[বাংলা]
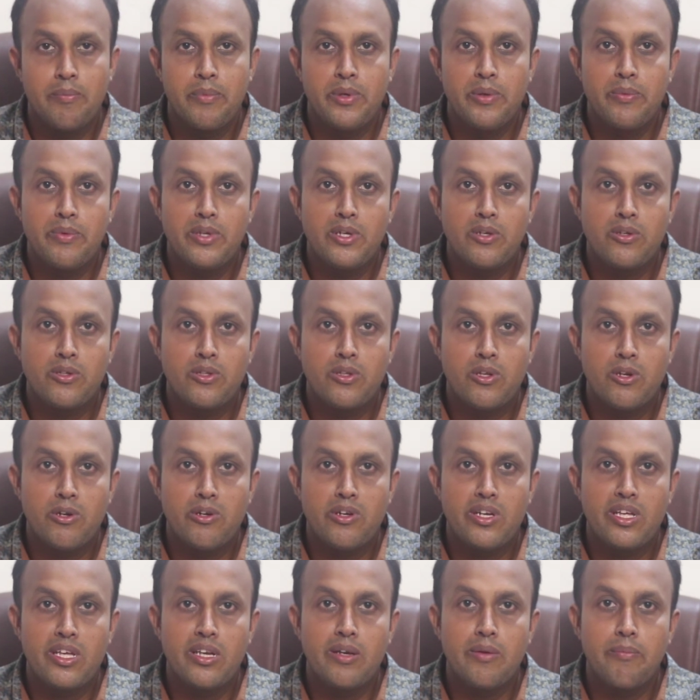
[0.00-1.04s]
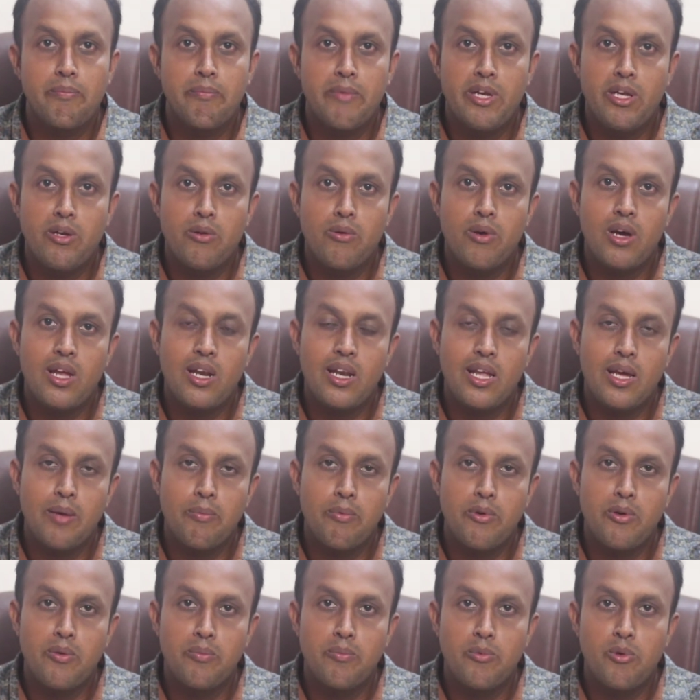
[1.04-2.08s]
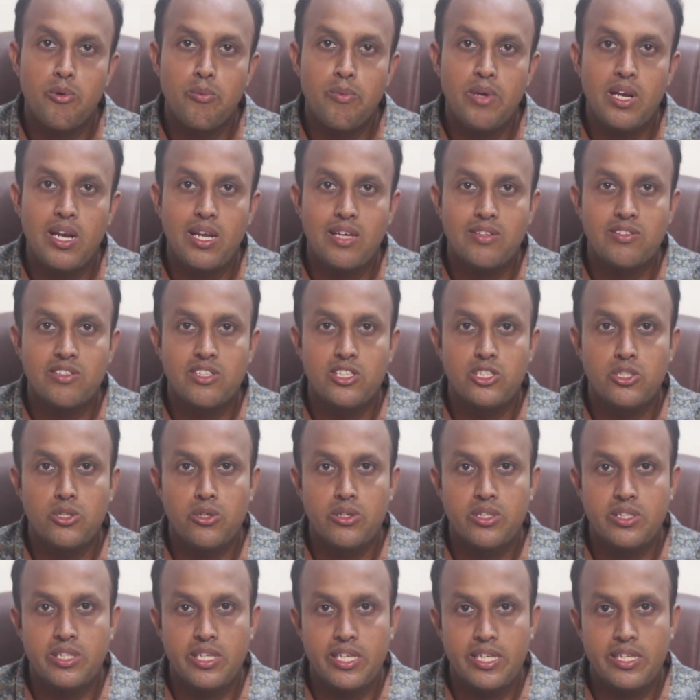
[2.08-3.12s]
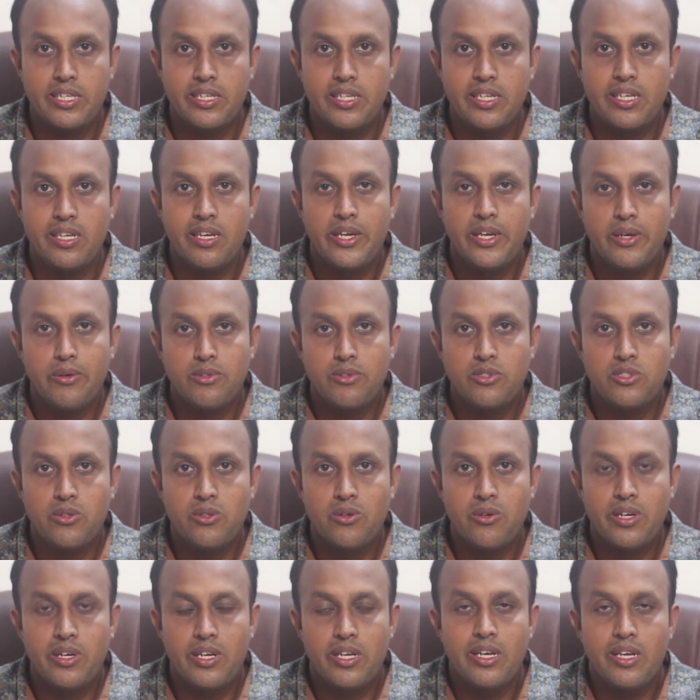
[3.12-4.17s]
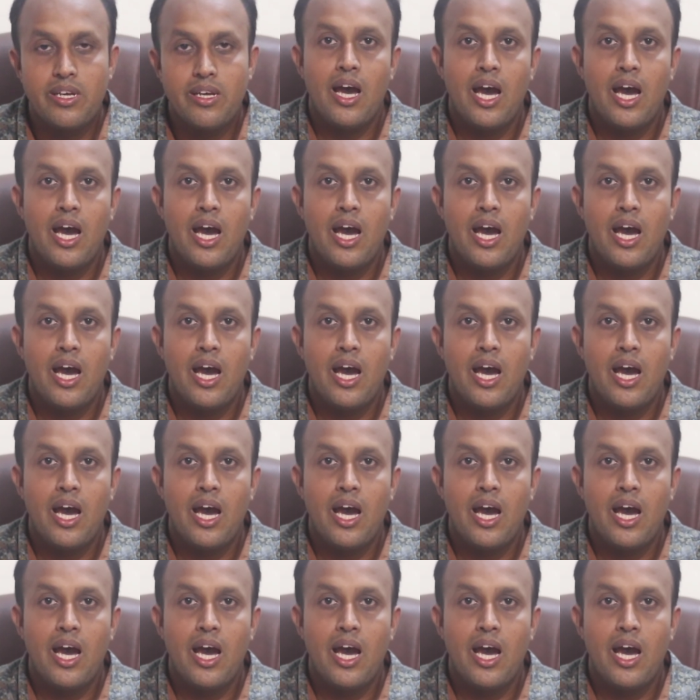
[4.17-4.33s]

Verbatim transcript: বিভিন্ন ধরনের ম্যানুয়াল এবং মোবিলাইজেশন টেকনিক ইউজ করে